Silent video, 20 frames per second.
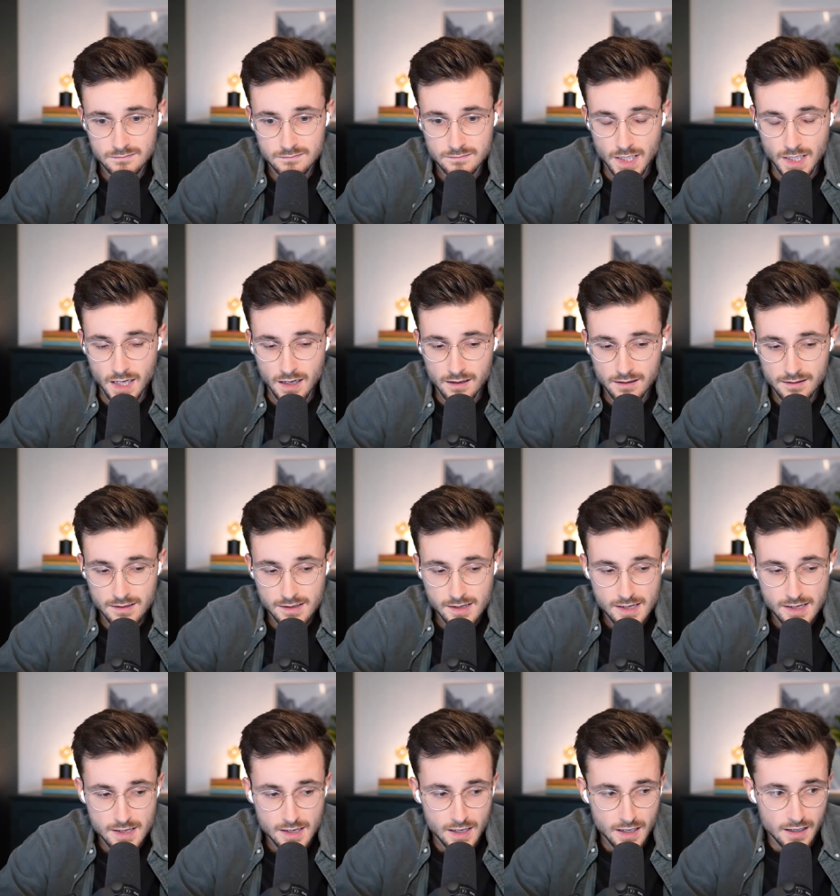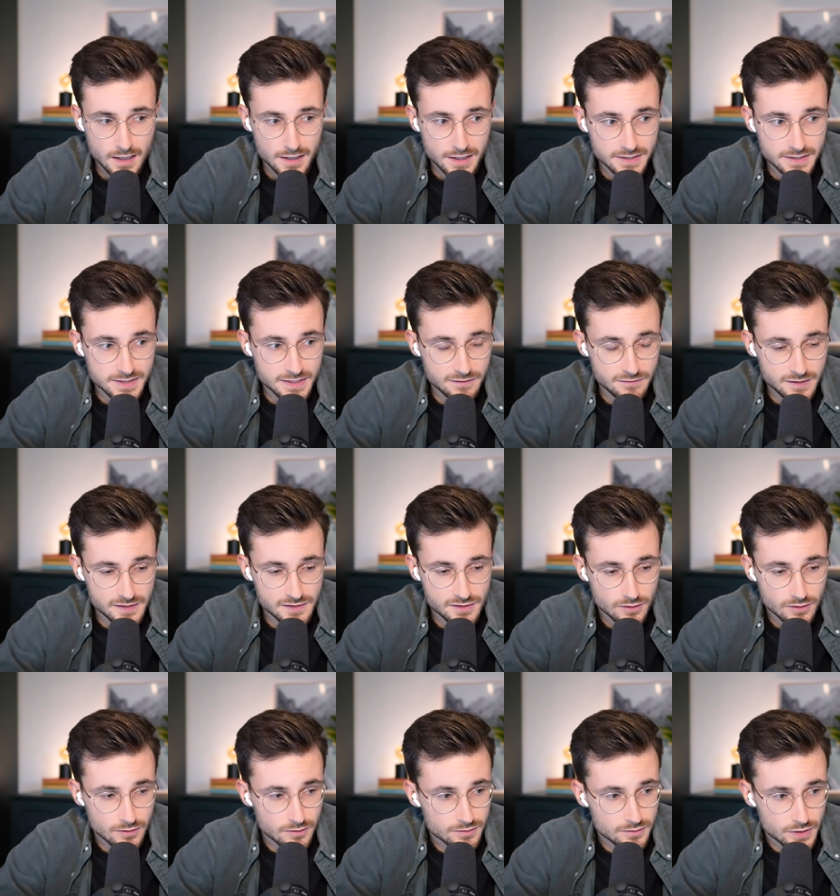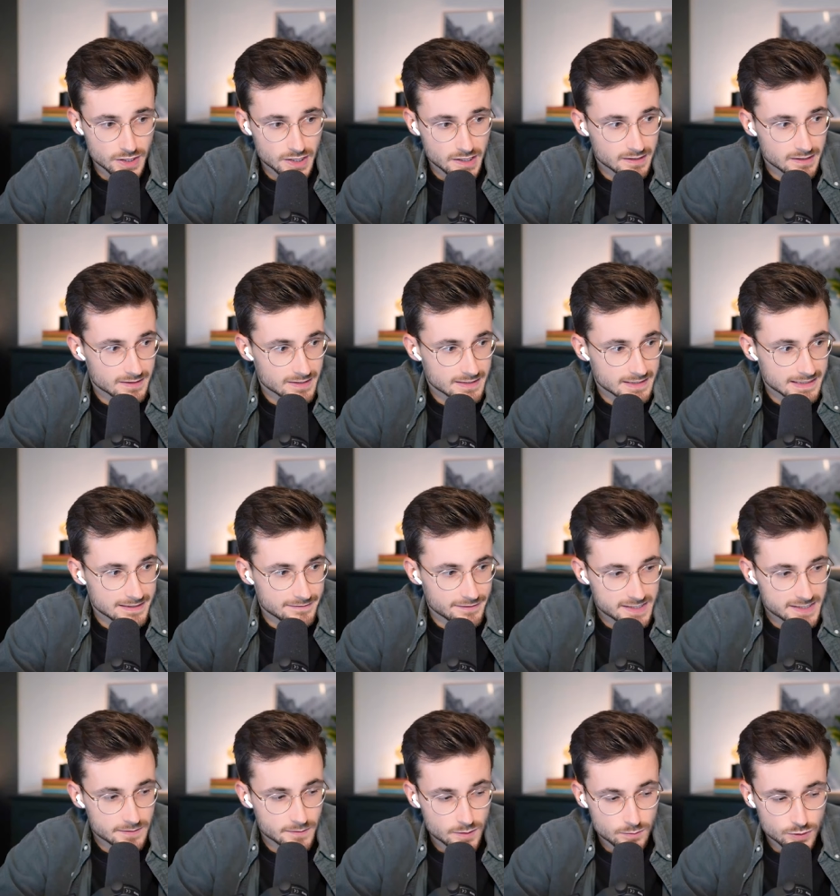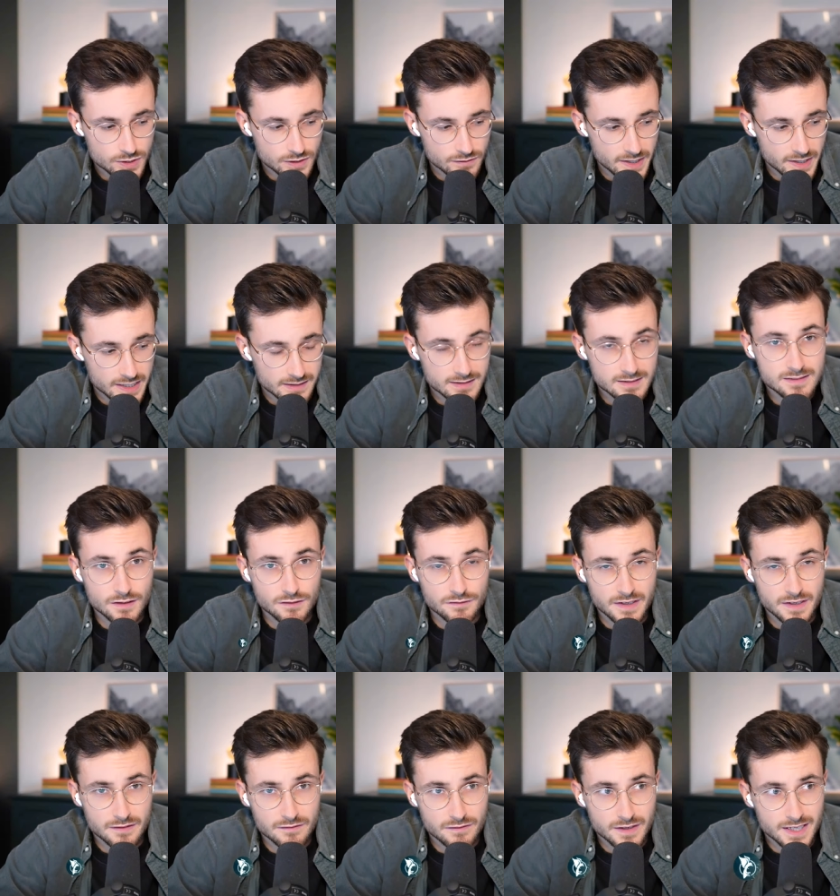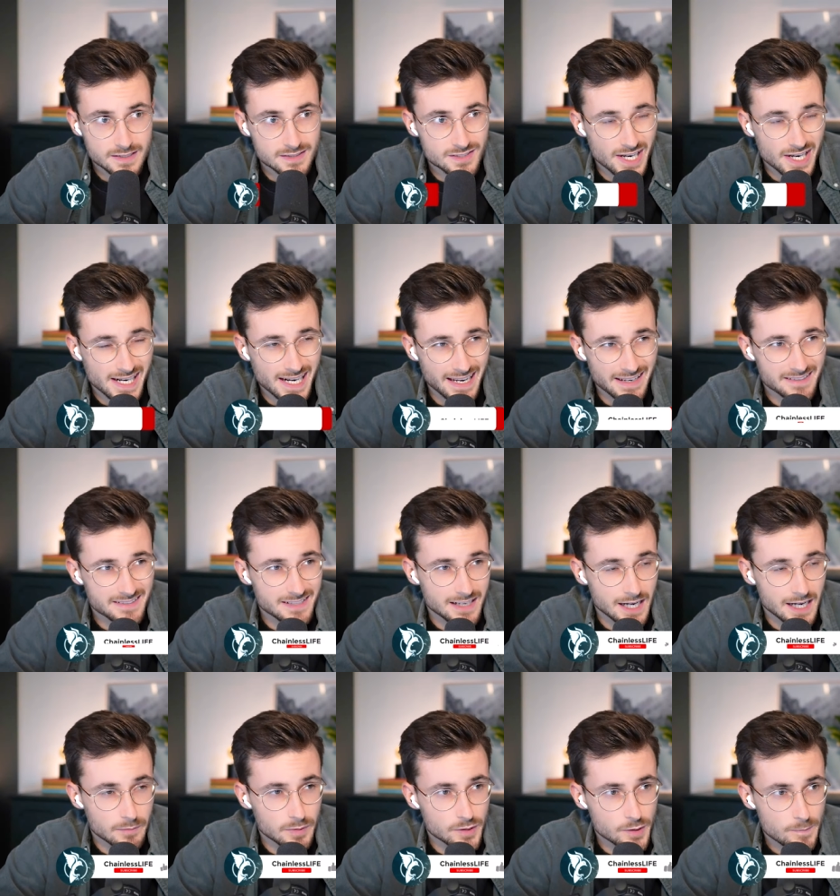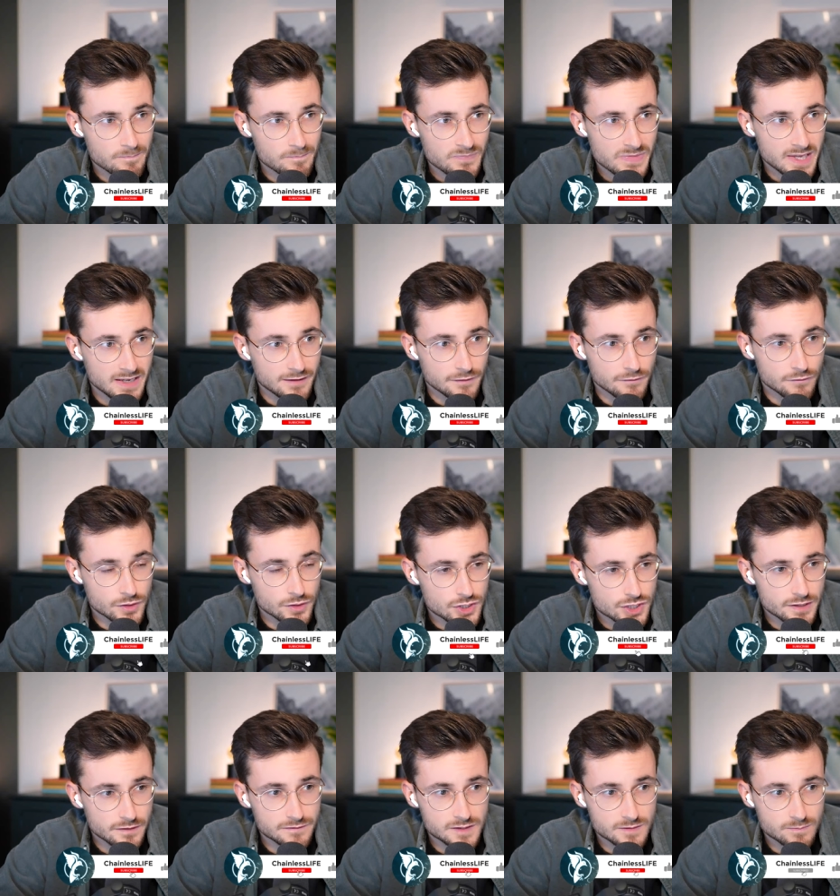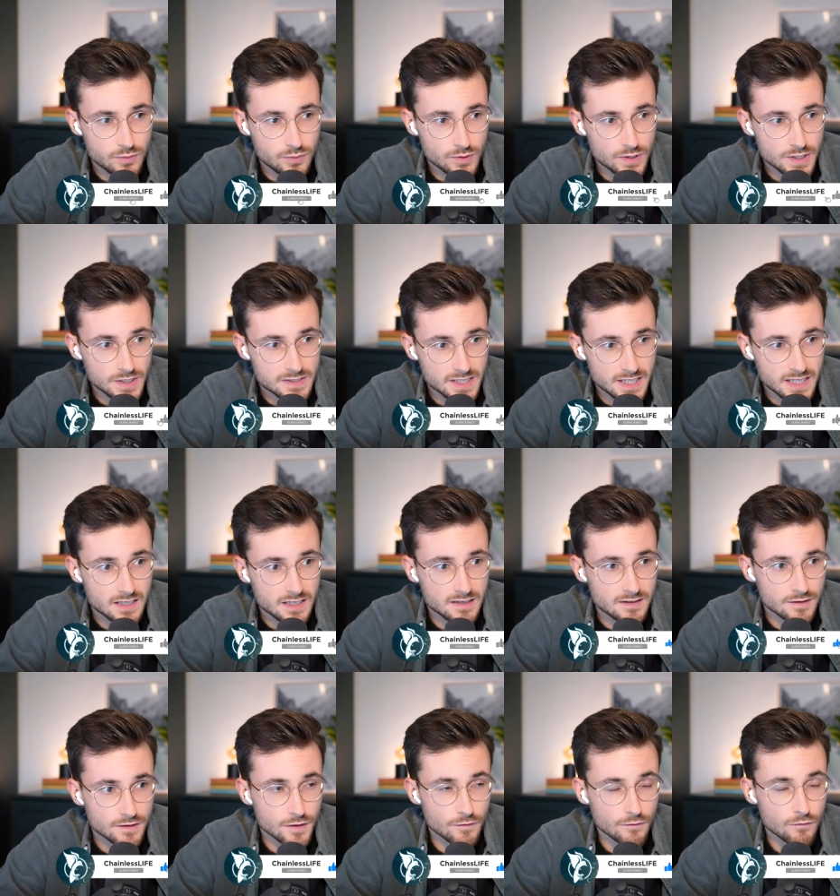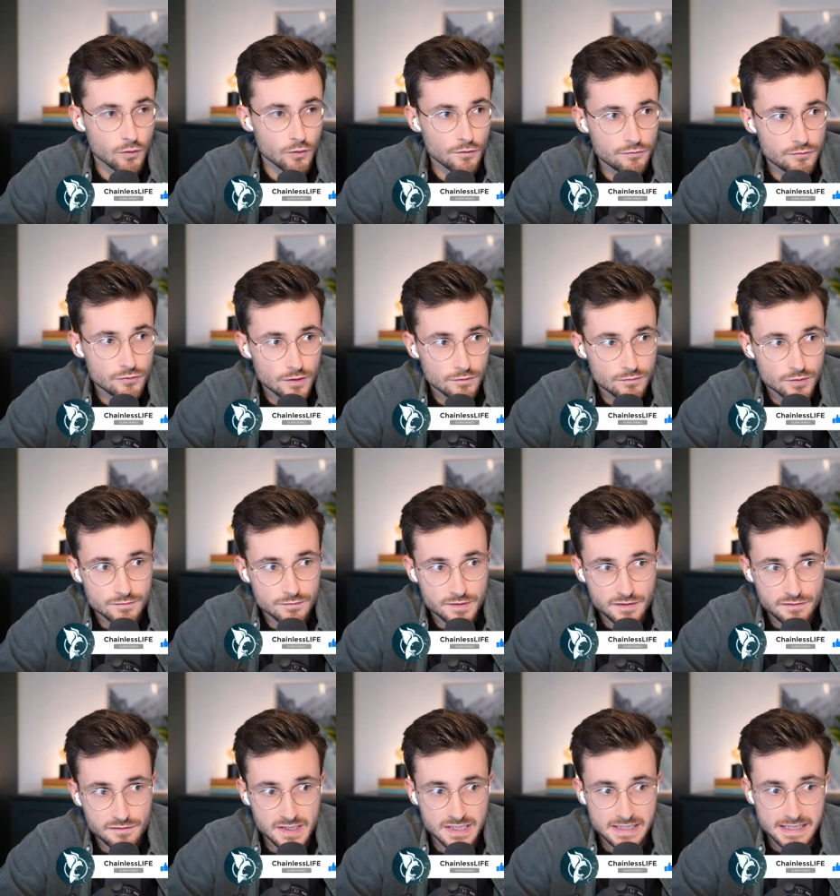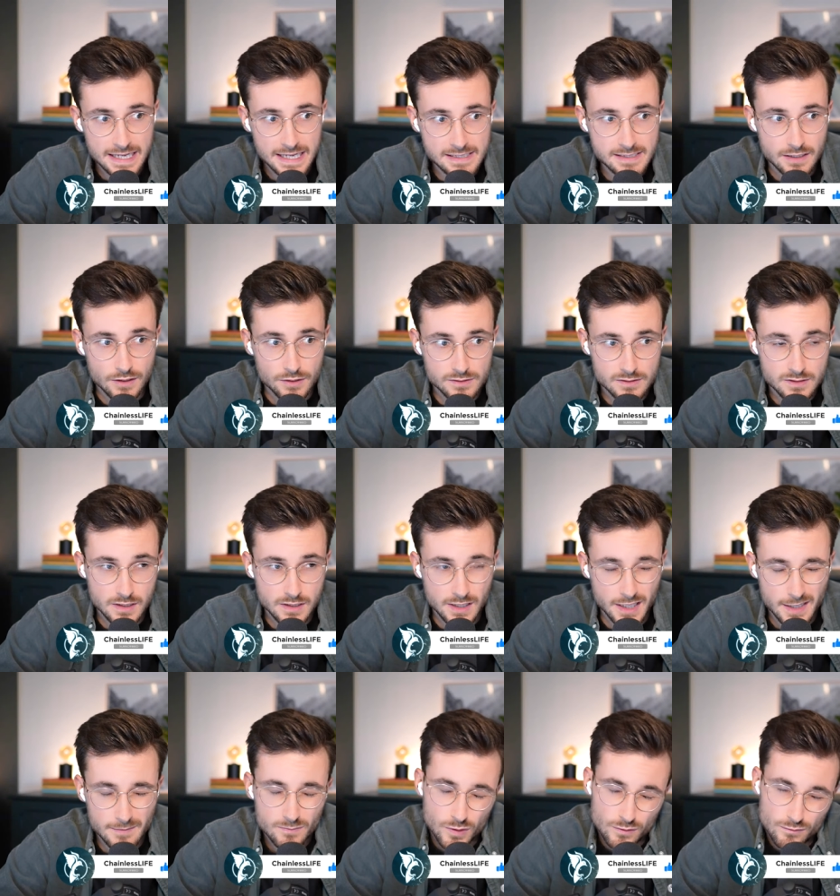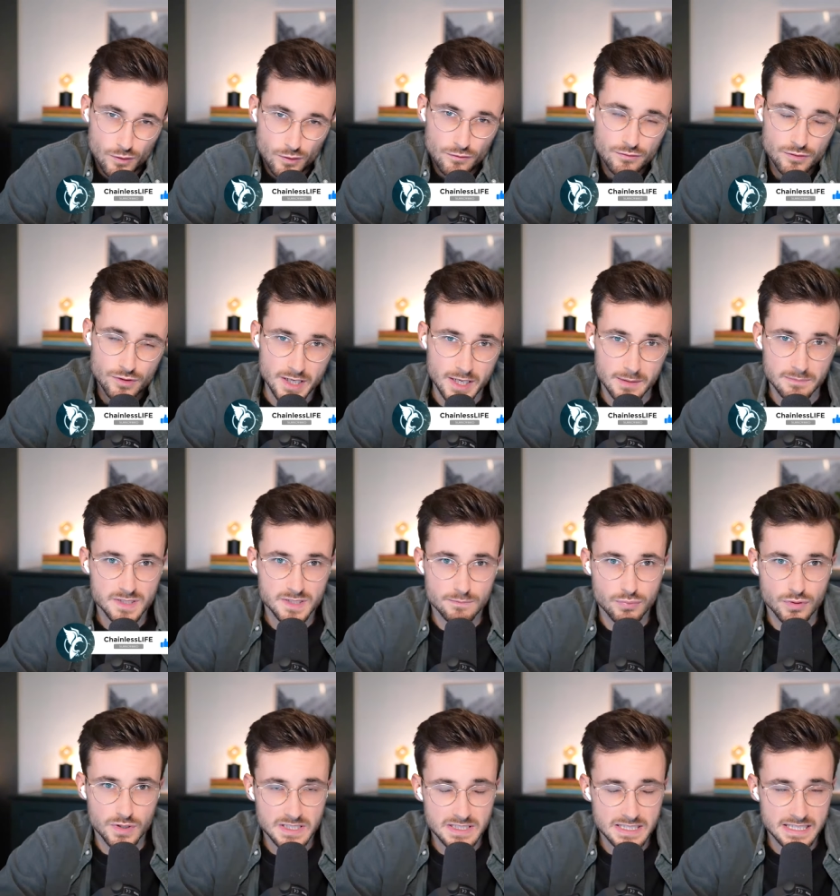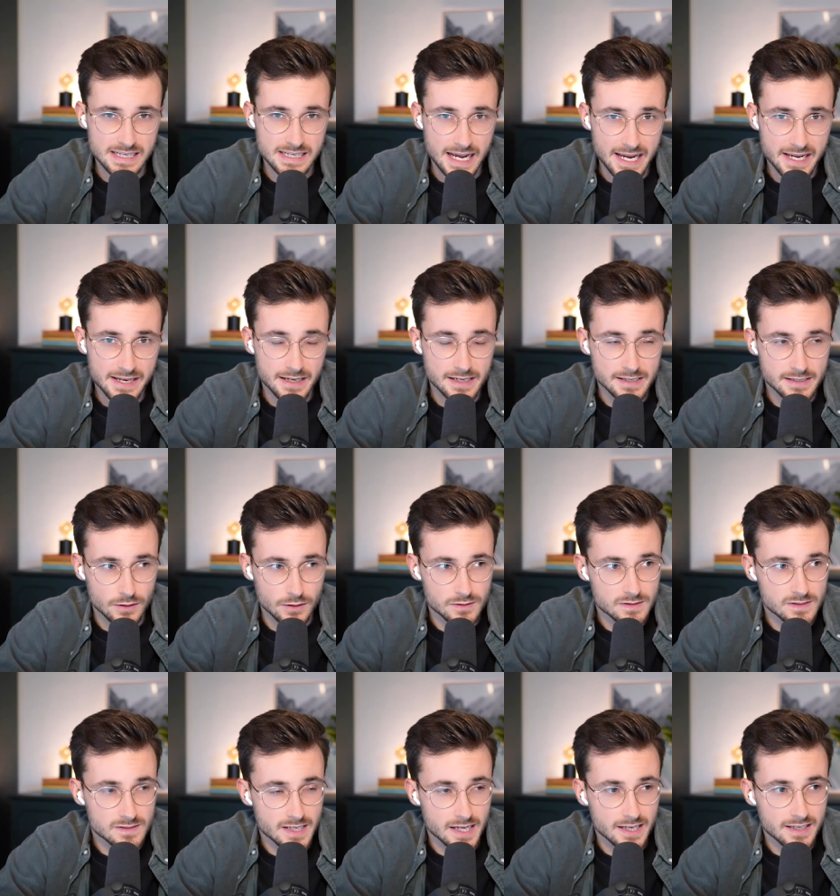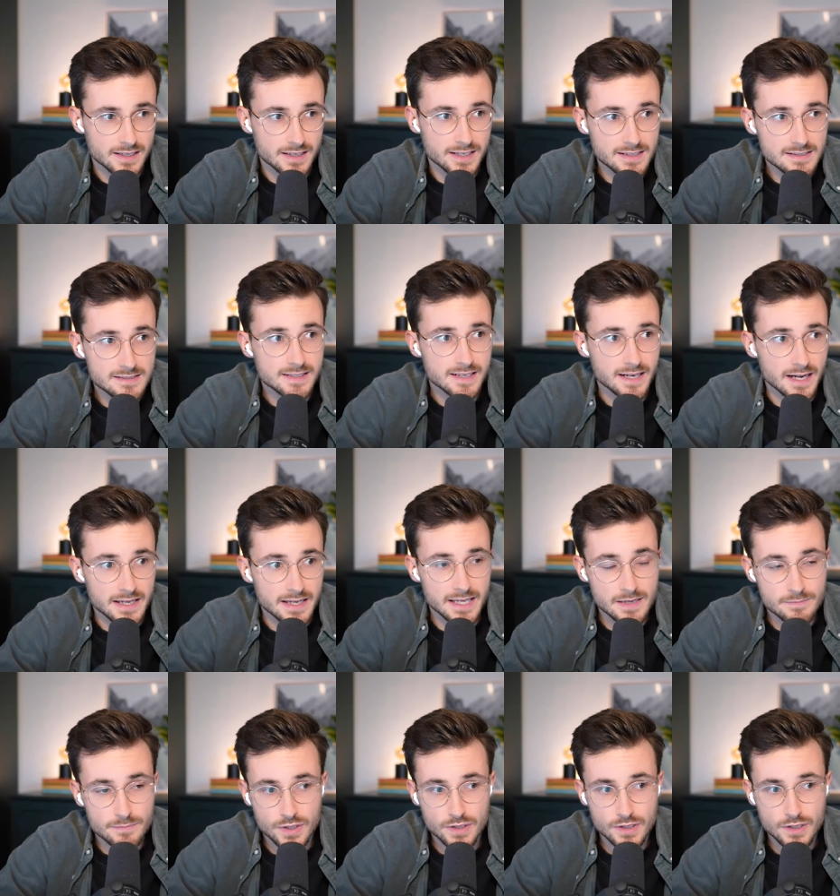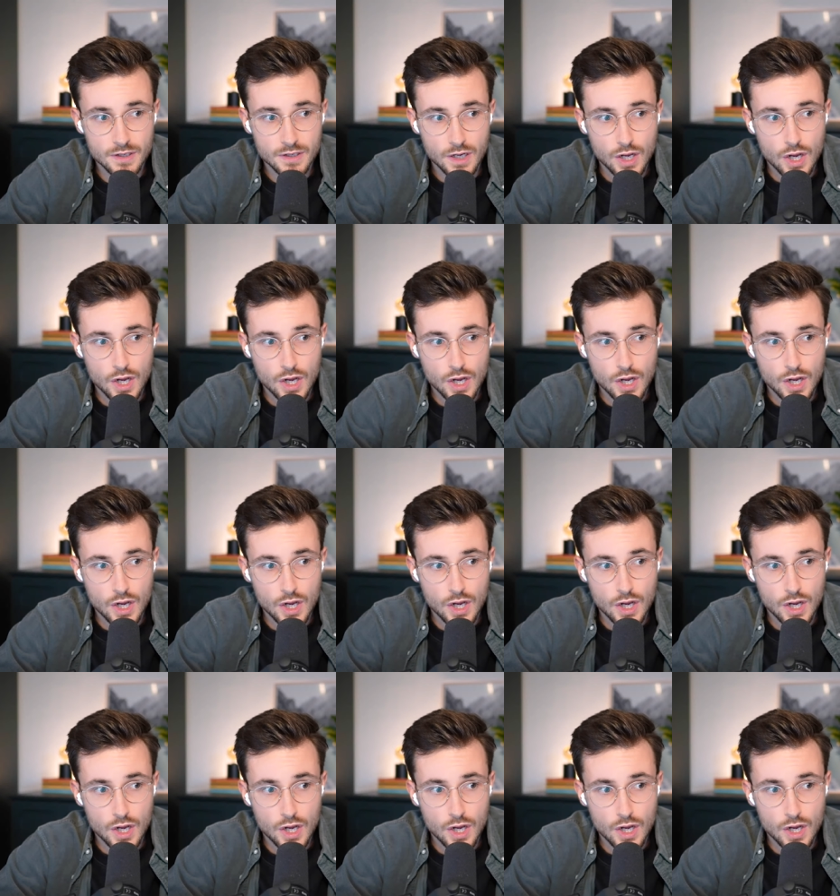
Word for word: Ja, äh, die Vision oder äh, was mich motiviert, ist auf jeden Fall, dass ich erkannt habe, Wirtschaftspolitik, wofür wird wie viel Geld ausgegeben und wofür gibt die Politik kein Geld aus, ist ein riesiger Hebel,